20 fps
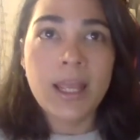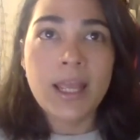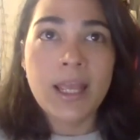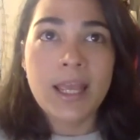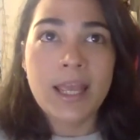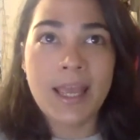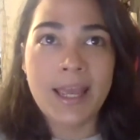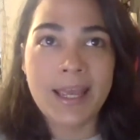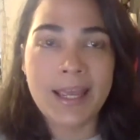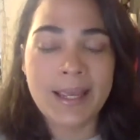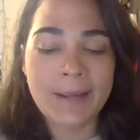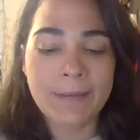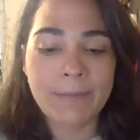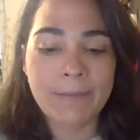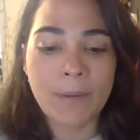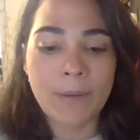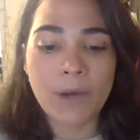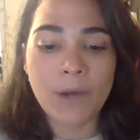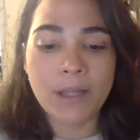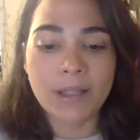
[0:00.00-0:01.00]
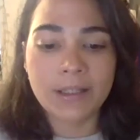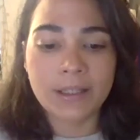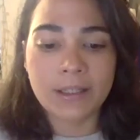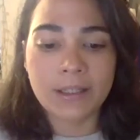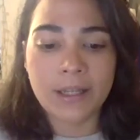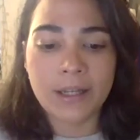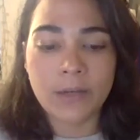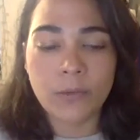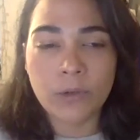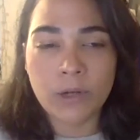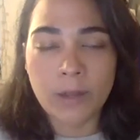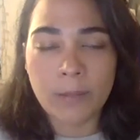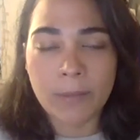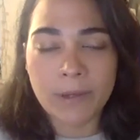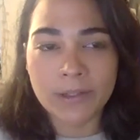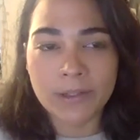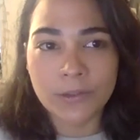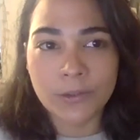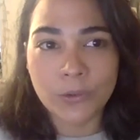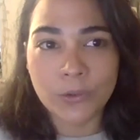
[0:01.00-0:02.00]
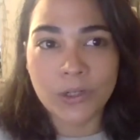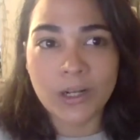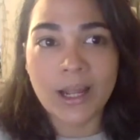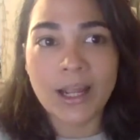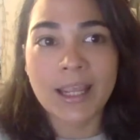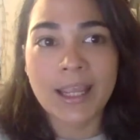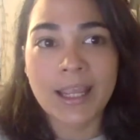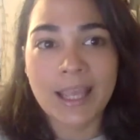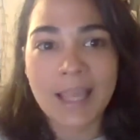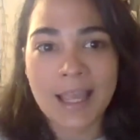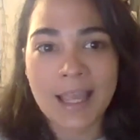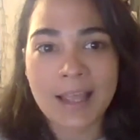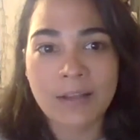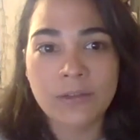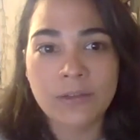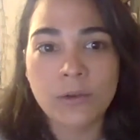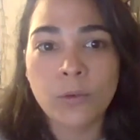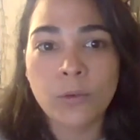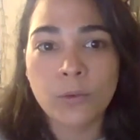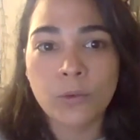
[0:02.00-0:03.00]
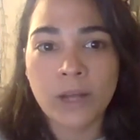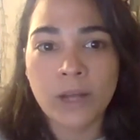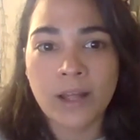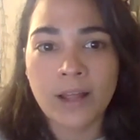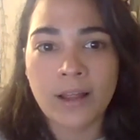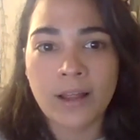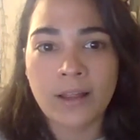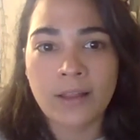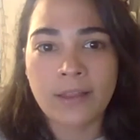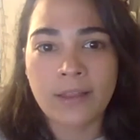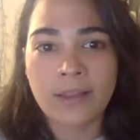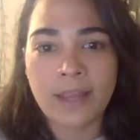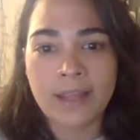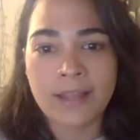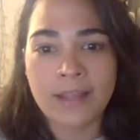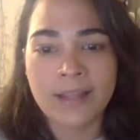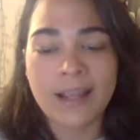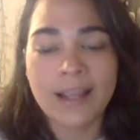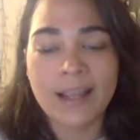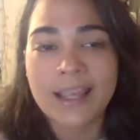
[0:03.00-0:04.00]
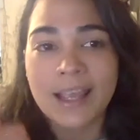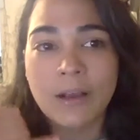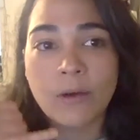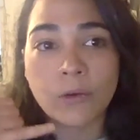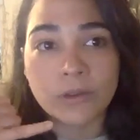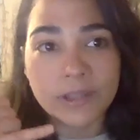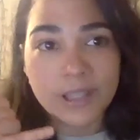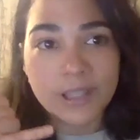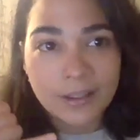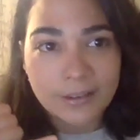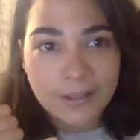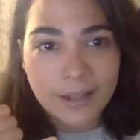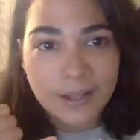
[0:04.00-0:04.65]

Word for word: Eh, vamos a tener una persona que es una de ellas que contesta